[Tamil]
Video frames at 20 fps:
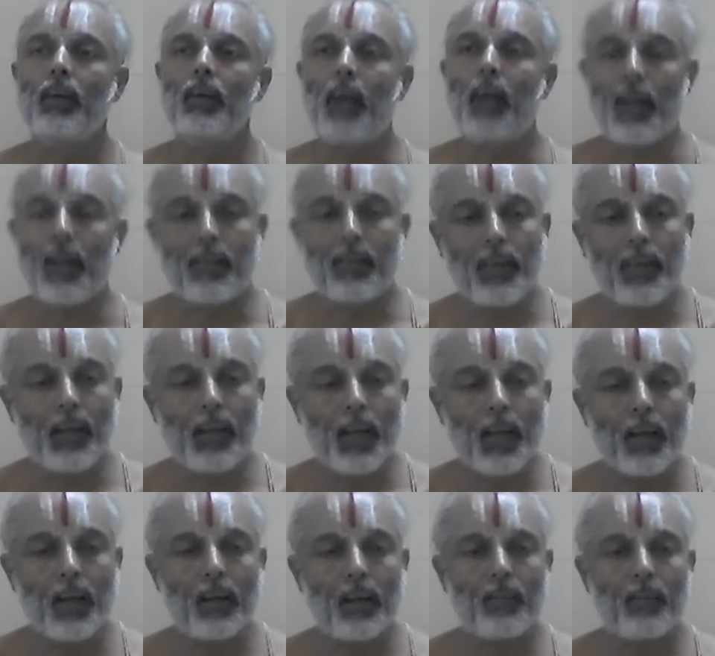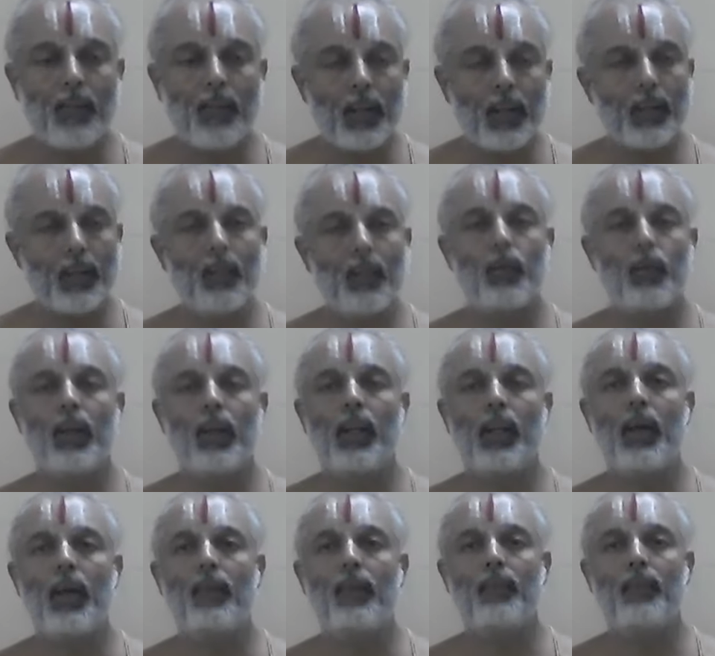கடைசியிலே பெரிய
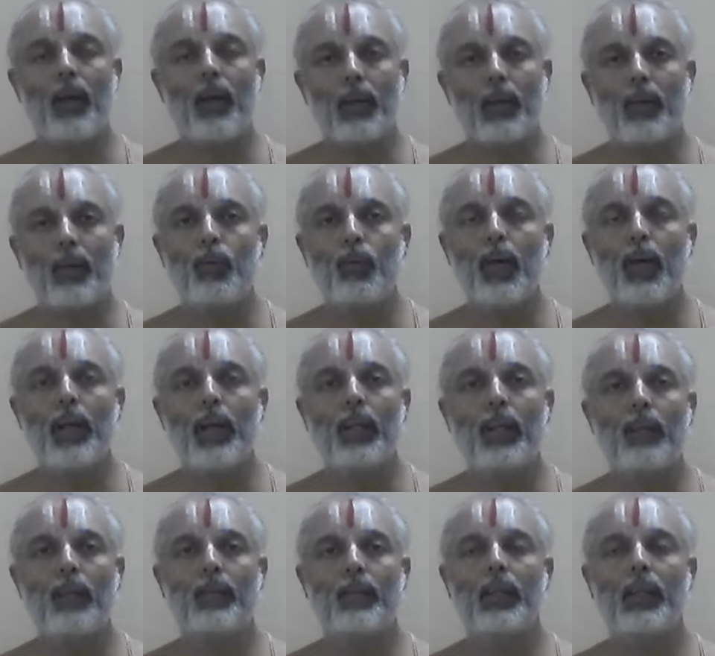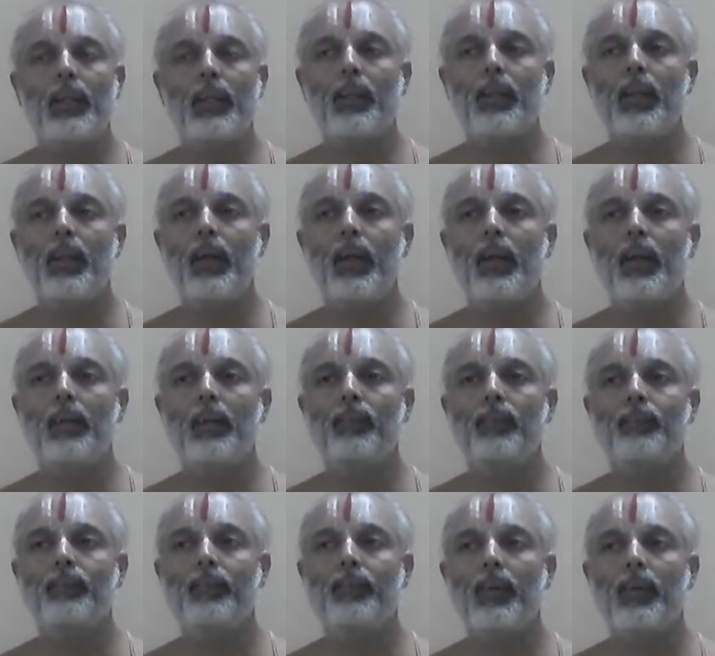திருமொழியிலே மாற்றமுழ என்கிற பதிகத்திலே
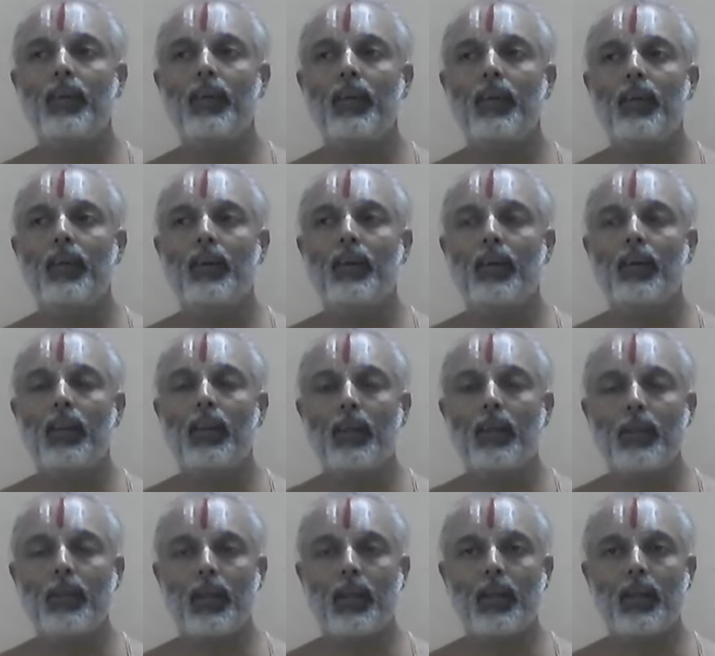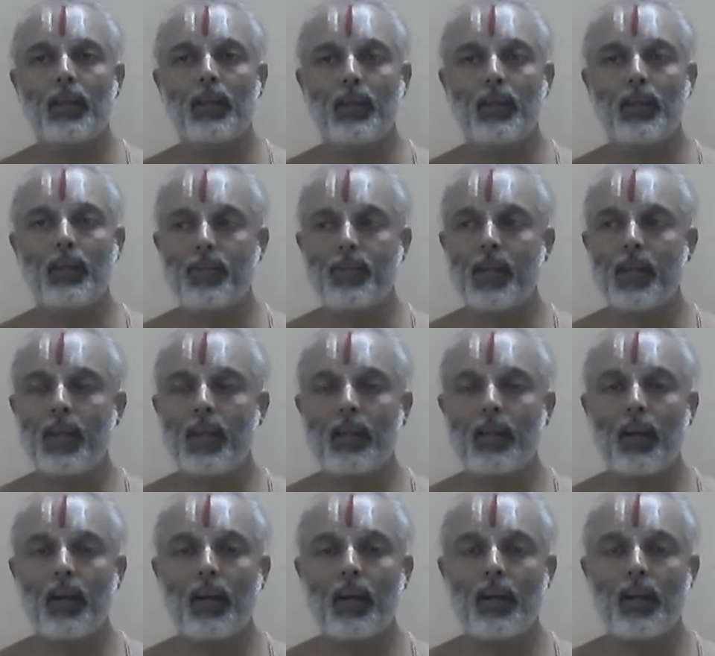நமக்கு இந்த
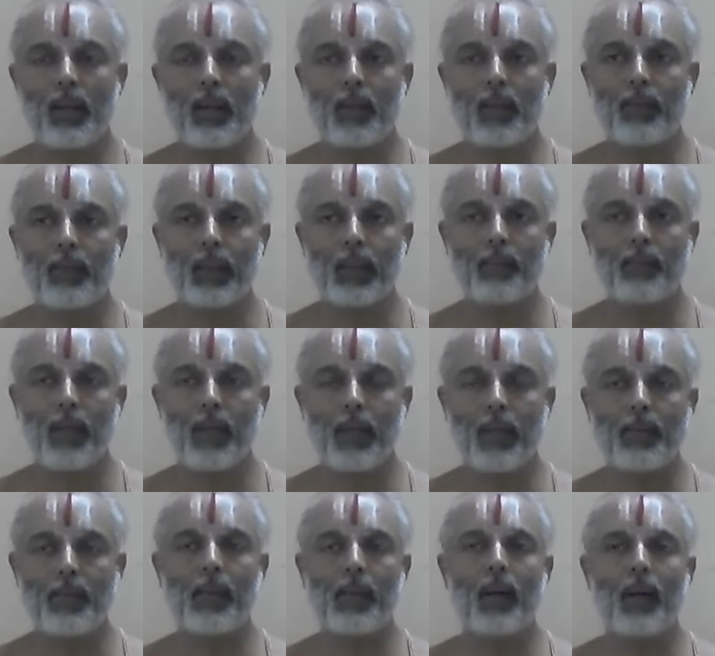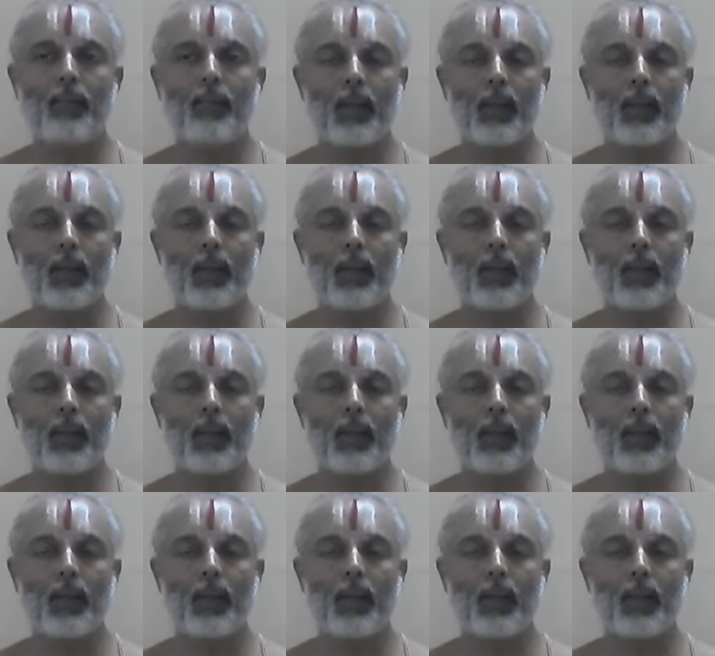சம்சாரத்தை கண்டு ஏற்பட்ட பயமெல்லாம்